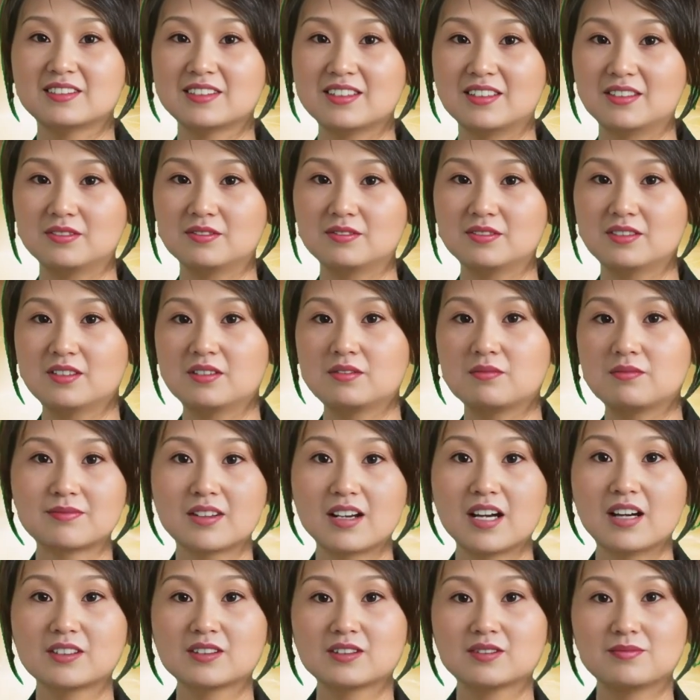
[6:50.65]
中国通
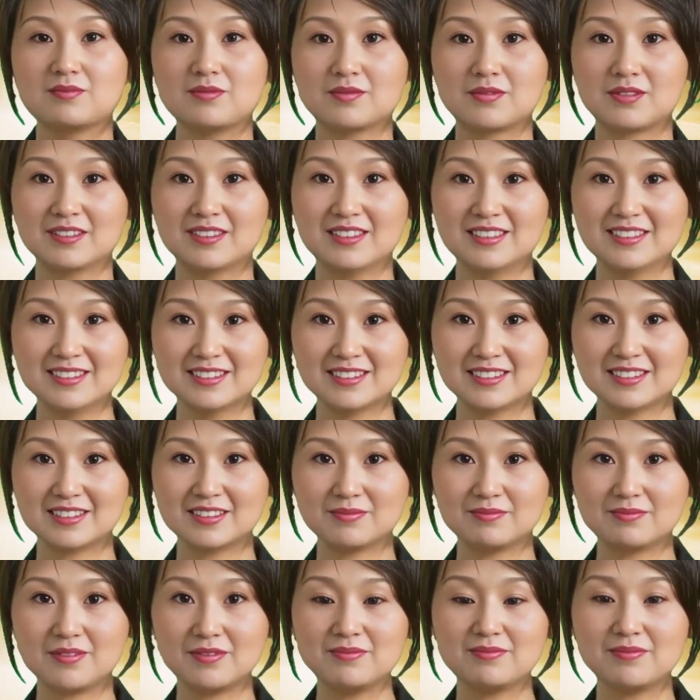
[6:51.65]
过二十年来的集
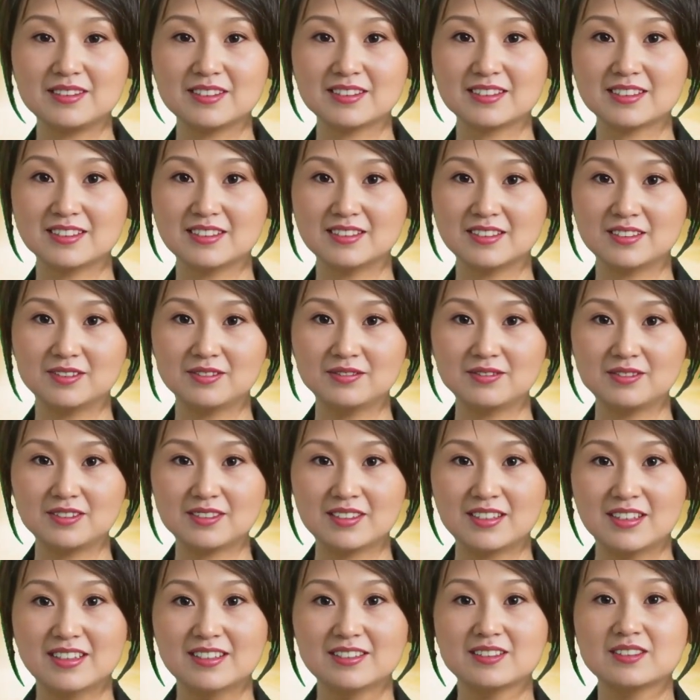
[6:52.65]
中投资，
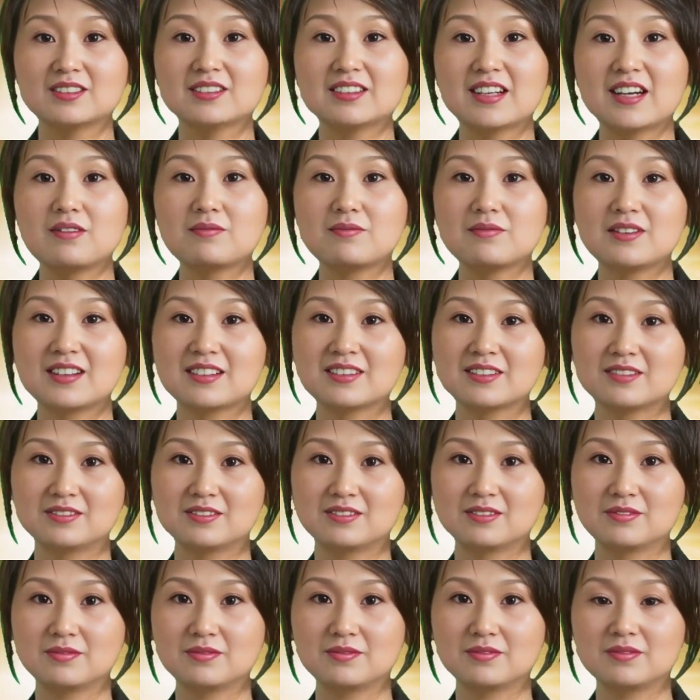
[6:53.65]
推动了常规和
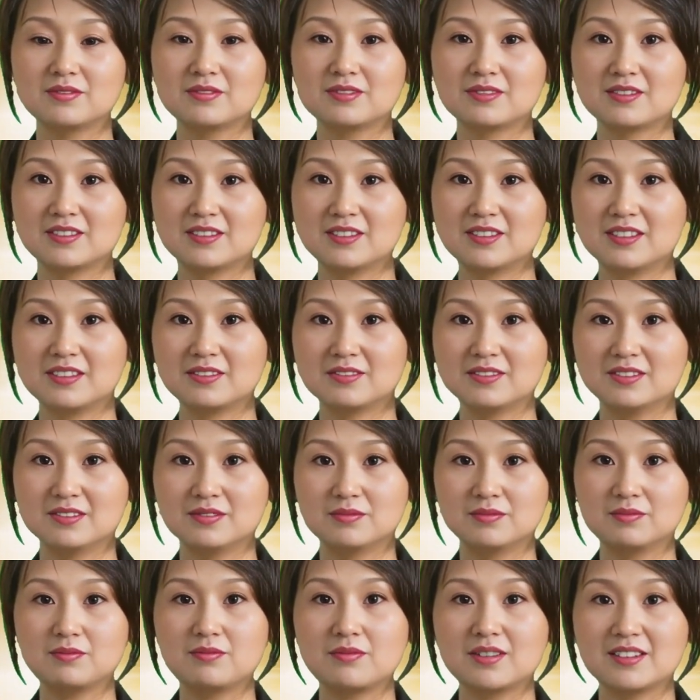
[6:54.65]
核武器的开发，
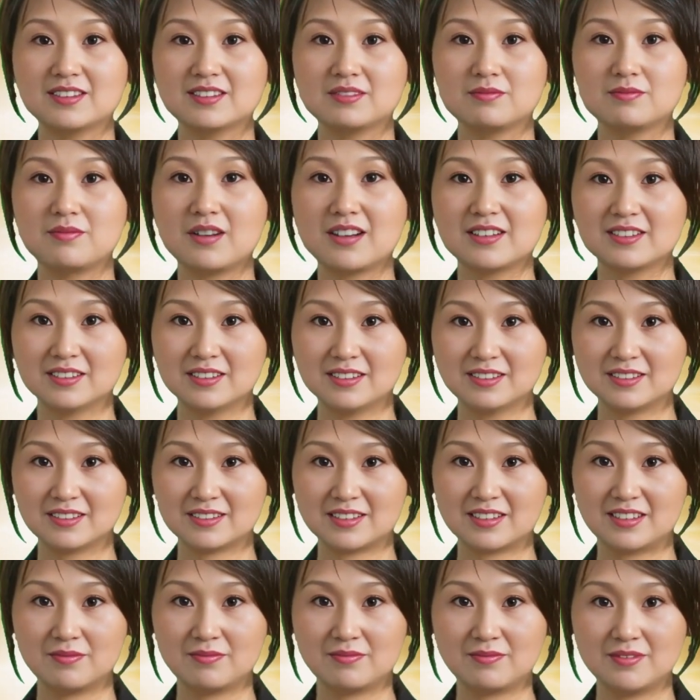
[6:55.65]
造就了世
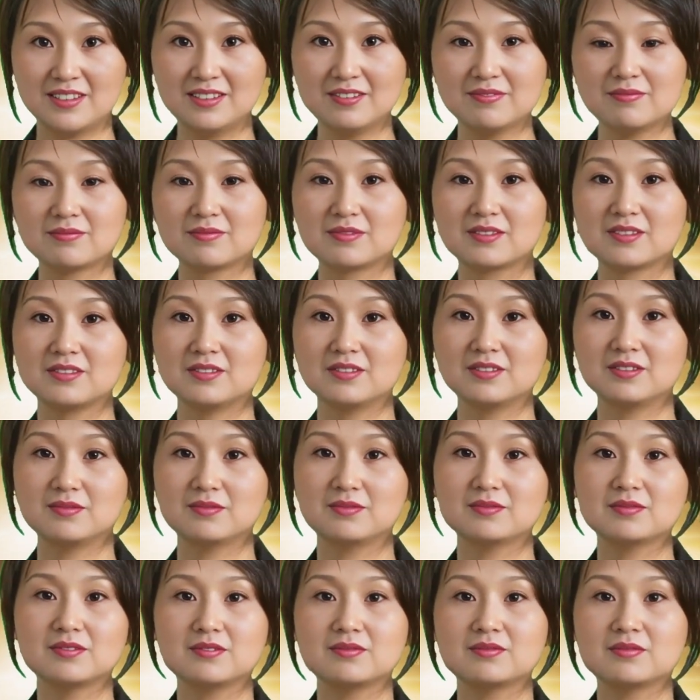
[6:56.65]
界上领先的
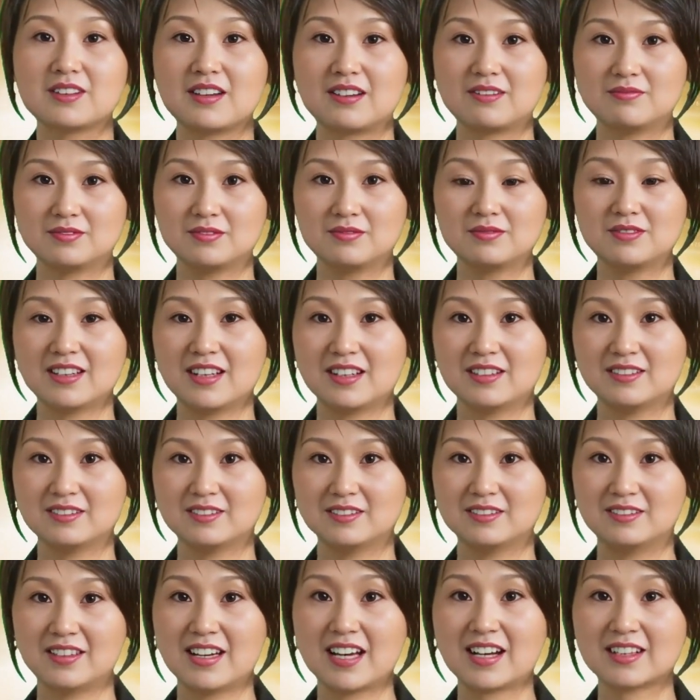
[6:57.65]
高超音速武器
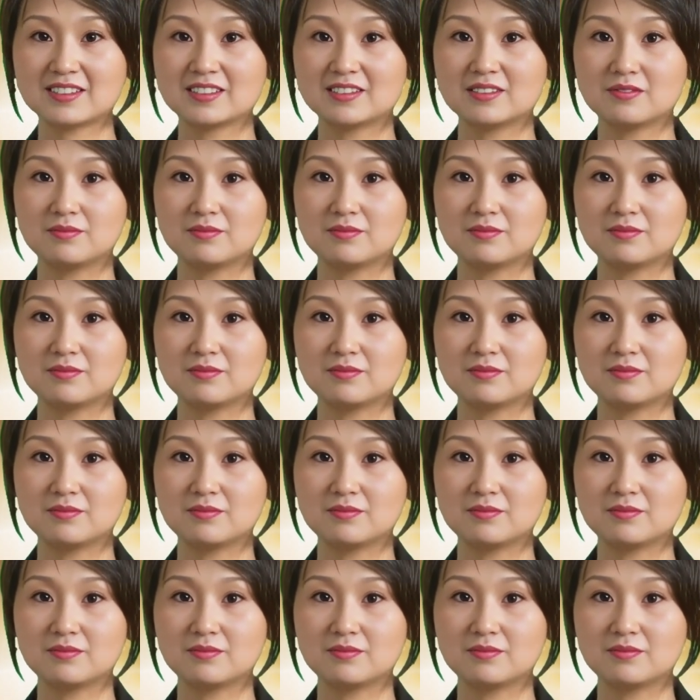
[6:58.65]
库。